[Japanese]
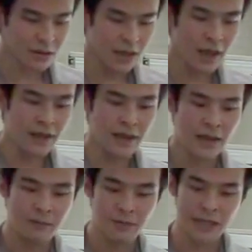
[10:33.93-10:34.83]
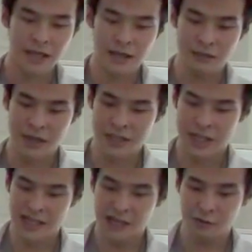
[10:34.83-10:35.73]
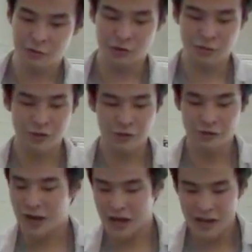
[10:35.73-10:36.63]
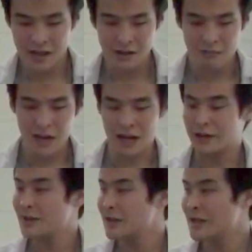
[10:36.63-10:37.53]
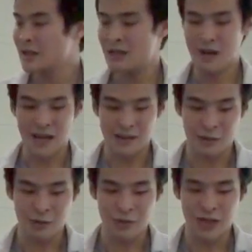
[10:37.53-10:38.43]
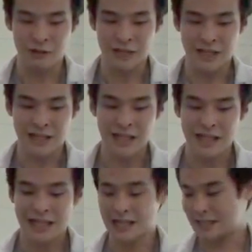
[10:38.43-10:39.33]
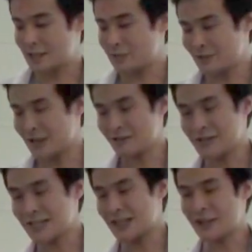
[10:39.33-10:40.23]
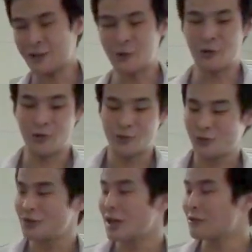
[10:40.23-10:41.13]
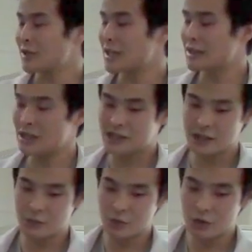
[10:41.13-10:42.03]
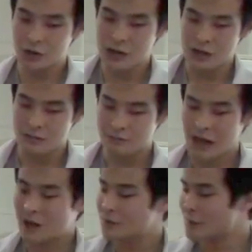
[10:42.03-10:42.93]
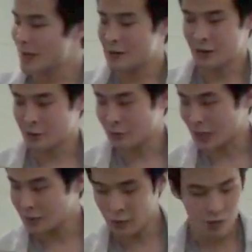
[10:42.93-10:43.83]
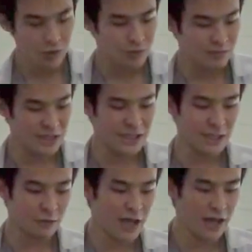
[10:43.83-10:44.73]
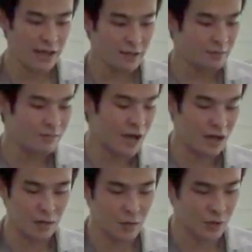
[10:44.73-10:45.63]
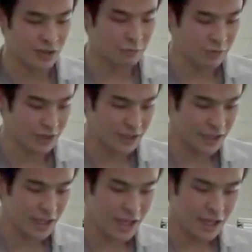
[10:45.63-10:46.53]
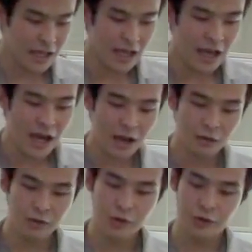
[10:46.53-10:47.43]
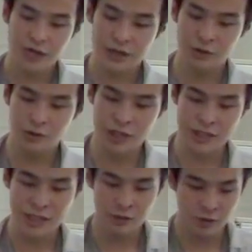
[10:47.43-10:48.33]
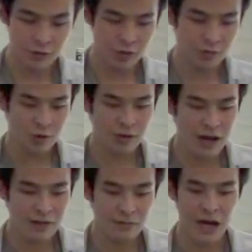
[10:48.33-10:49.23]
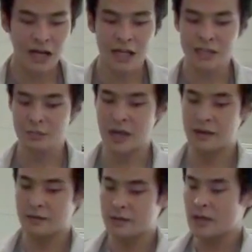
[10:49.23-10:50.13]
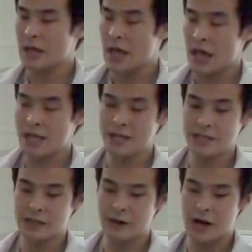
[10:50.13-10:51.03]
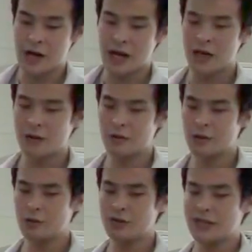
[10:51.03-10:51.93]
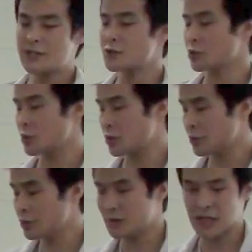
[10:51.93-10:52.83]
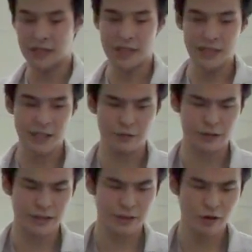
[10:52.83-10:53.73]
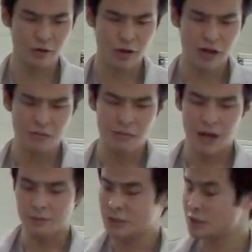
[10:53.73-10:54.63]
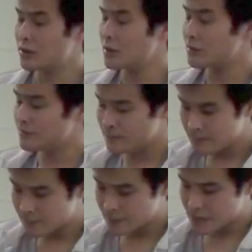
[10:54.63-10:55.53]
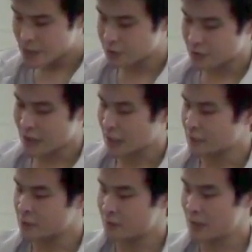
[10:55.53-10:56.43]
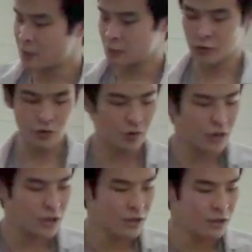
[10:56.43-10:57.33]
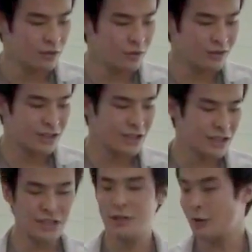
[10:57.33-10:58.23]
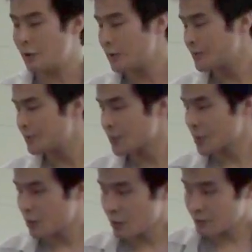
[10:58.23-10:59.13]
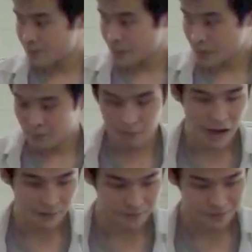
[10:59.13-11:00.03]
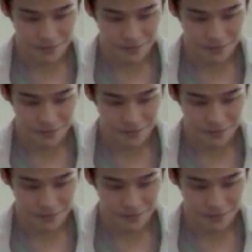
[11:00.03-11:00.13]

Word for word: でまたデマ否定単語の有無というのは、まあ、デマという単語であったりガセという単語であったり誤報という単語であったりっていうものが含まれるかどうかを10でまあ付与したものです。で反論表現との一致度というものは、まあ、あらかじめ筆者らは反論表現辞書というものを作成しているのですけど、まあ、その辞書の中に含まれるものとの一致度を、まあ、